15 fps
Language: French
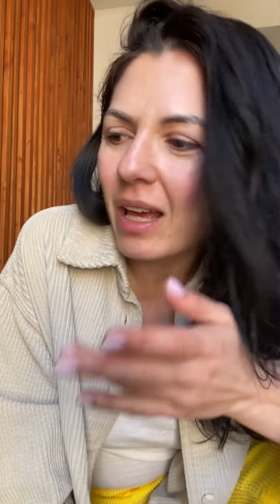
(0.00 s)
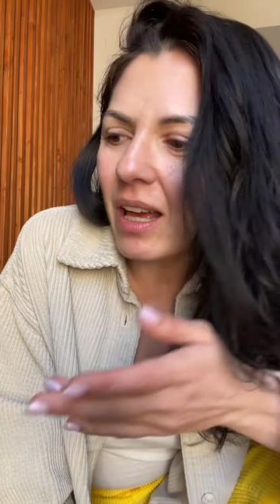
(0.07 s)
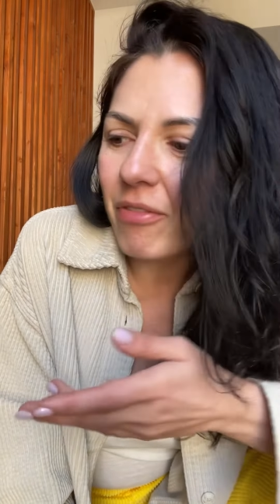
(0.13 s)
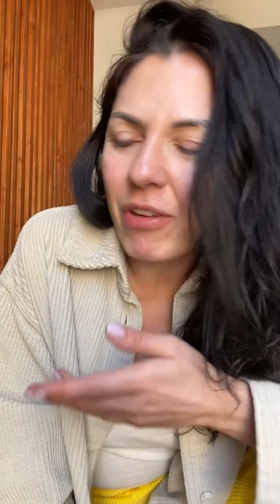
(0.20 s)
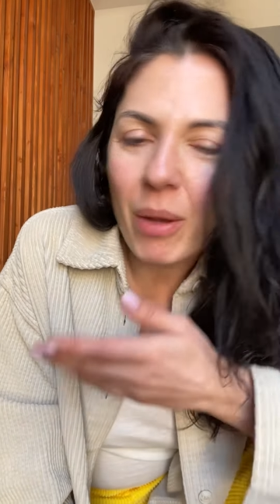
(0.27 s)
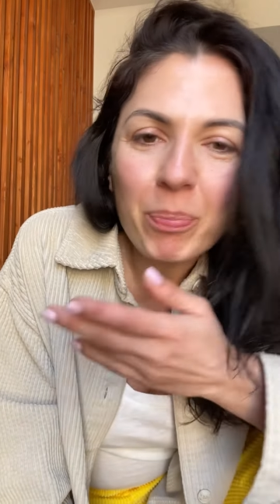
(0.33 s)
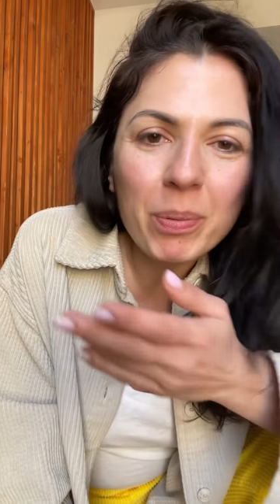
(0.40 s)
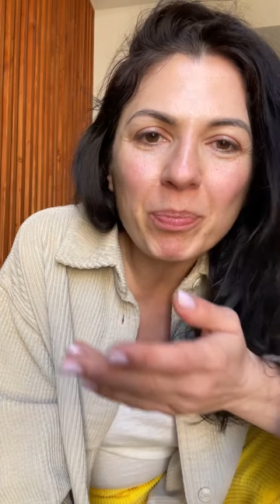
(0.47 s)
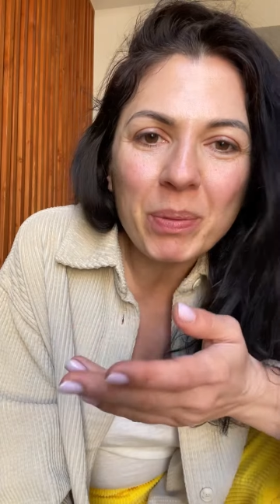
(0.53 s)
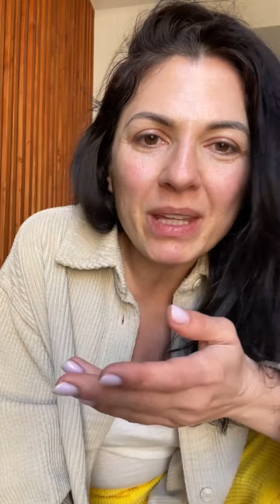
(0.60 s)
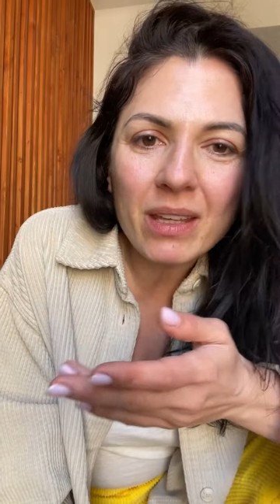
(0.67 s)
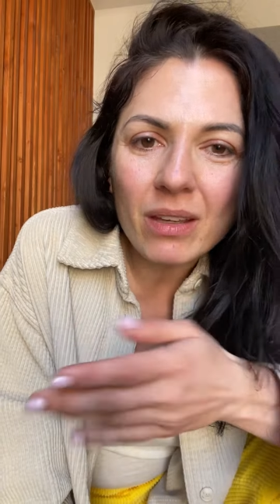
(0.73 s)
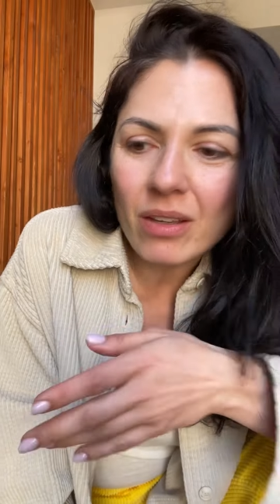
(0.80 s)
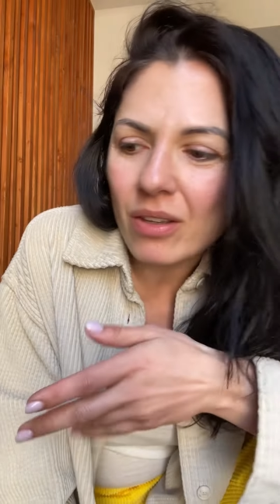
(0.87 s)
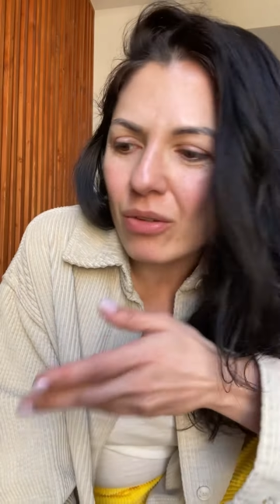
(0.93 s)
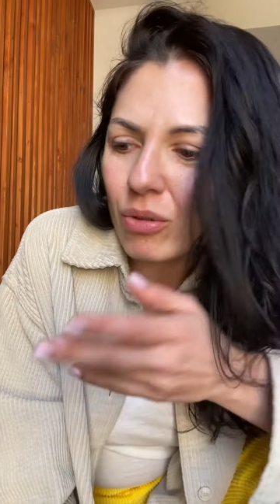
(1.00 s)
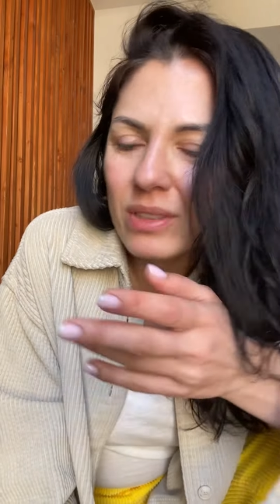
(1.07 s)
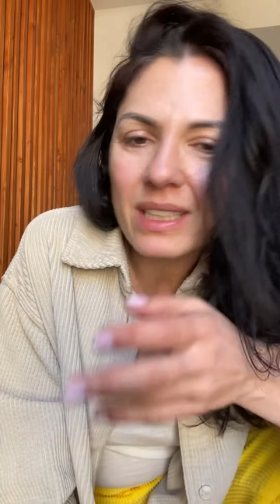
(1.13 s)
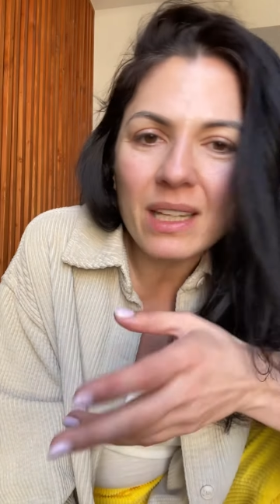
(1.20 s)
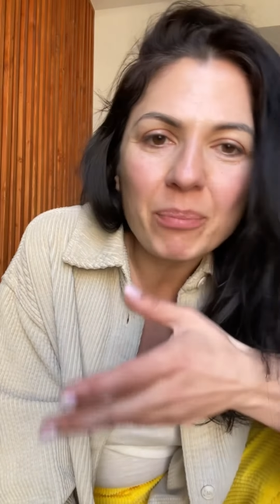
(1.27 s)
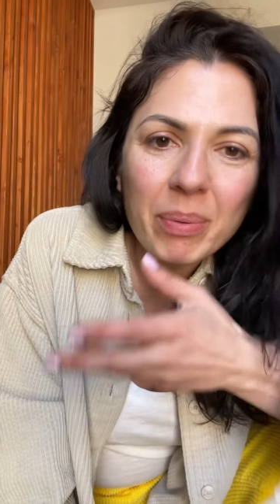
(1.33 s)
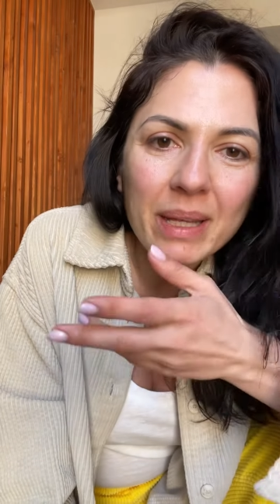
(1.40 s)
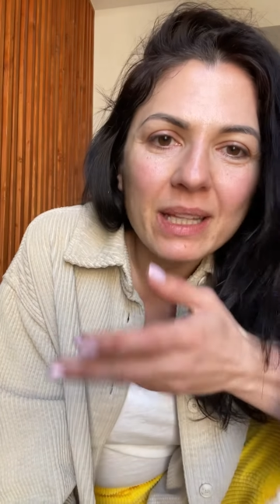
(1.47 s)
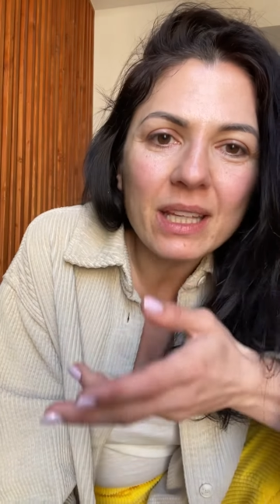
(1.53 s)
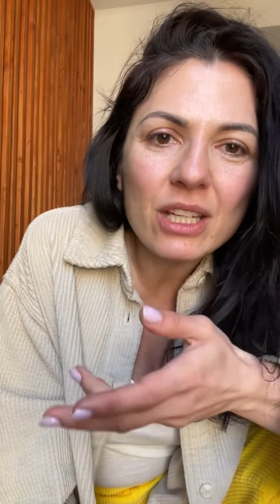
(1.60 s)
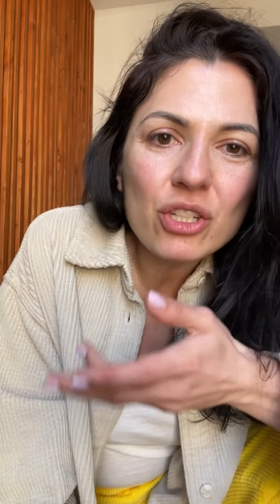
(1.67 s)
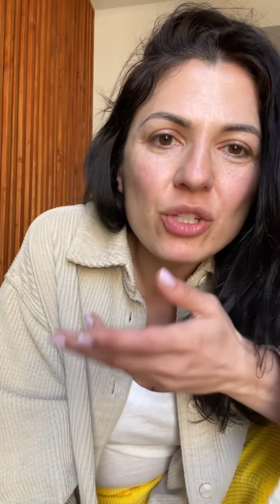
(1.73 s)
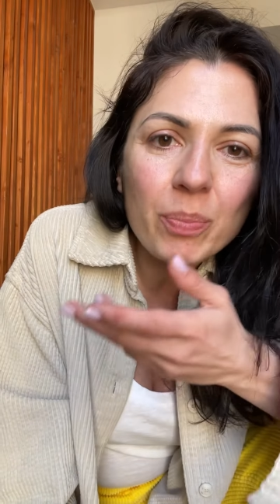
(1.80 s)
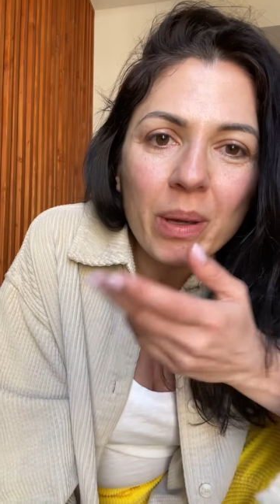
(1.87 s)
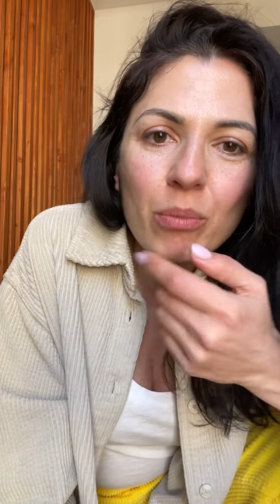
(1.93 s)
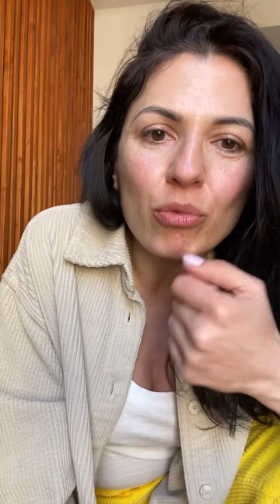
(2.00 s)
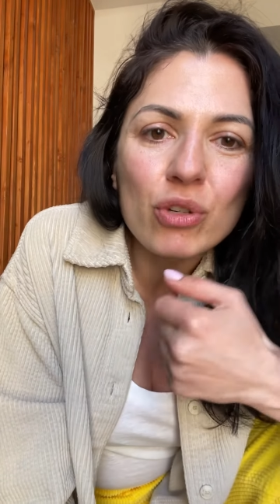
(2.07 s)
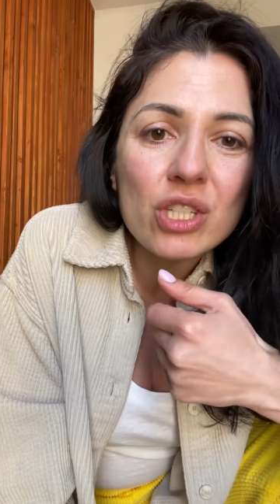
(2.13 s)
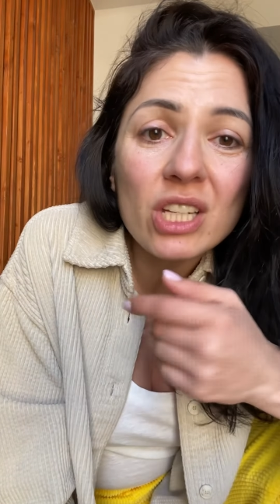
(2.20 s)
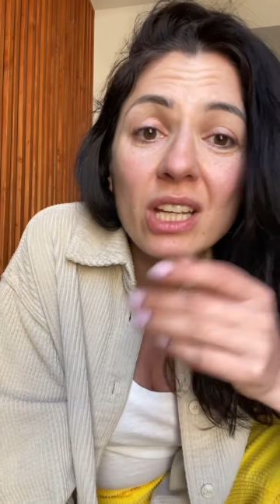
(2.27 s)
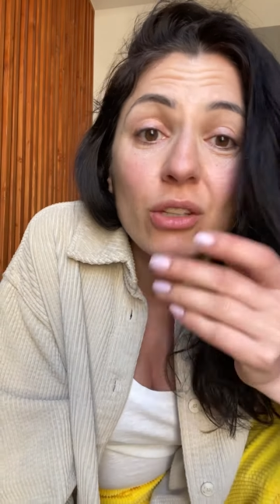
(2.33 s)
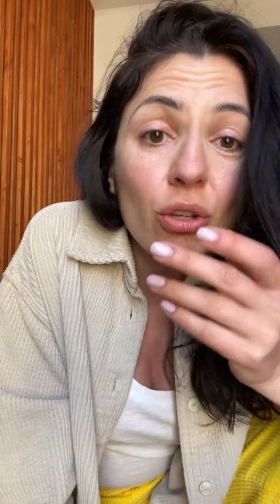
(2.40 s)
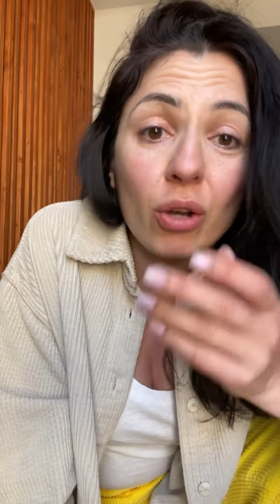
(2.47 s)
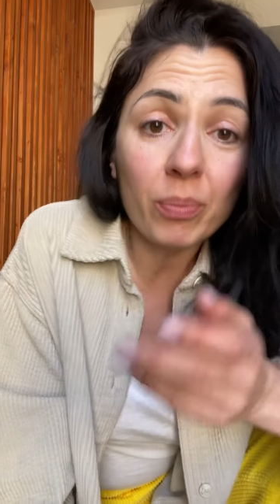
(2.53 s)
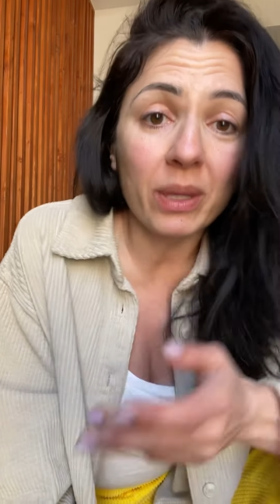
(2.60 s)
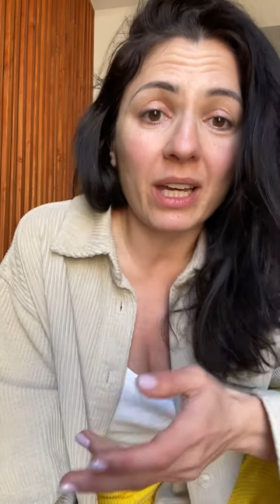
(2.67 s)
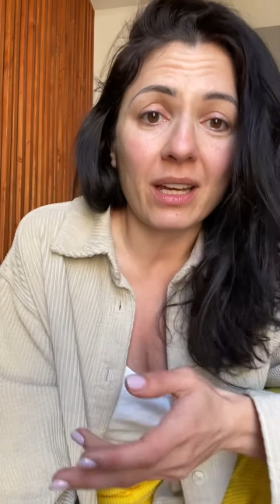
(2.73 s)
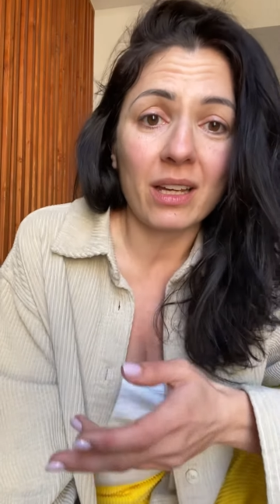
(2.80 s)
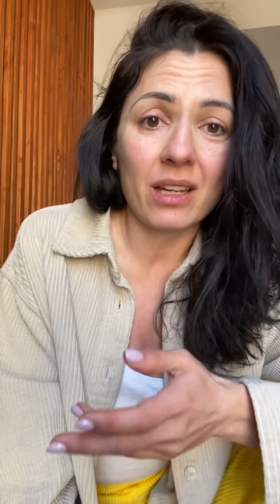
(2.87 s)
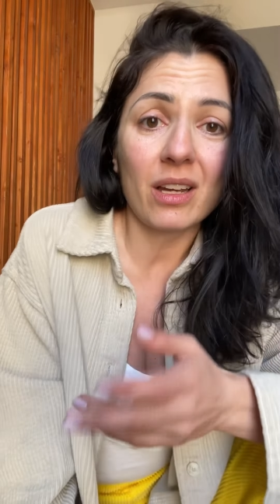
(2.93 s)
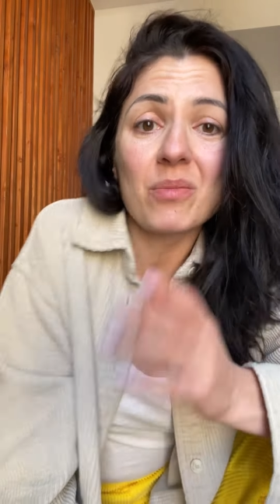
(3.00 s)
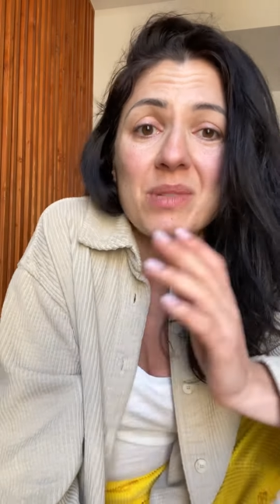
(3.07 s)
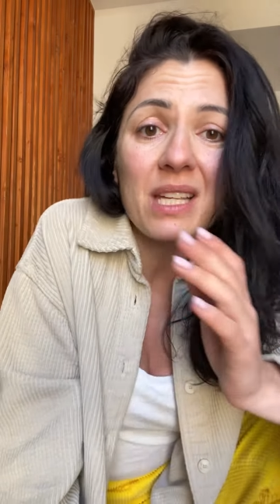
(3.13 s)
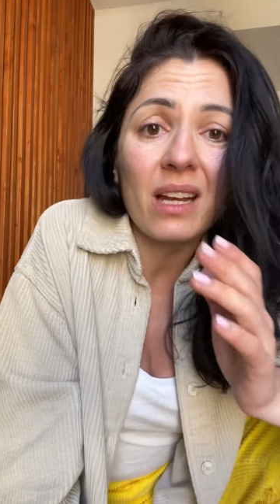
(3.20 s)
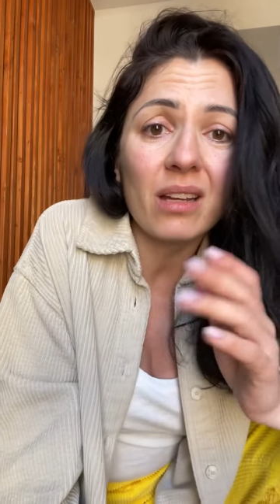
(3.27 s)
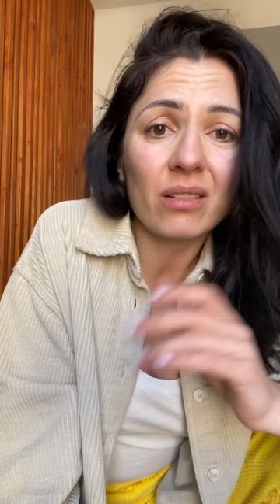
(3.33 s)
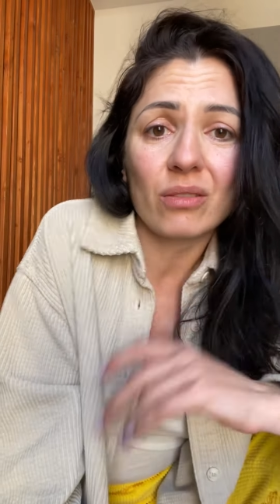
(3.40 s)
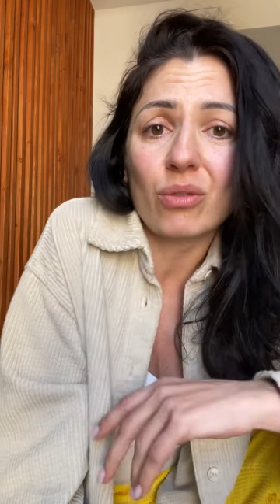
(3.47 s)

faire pipi euh, dans un panier, je sais pas, manger, dormir comme ça,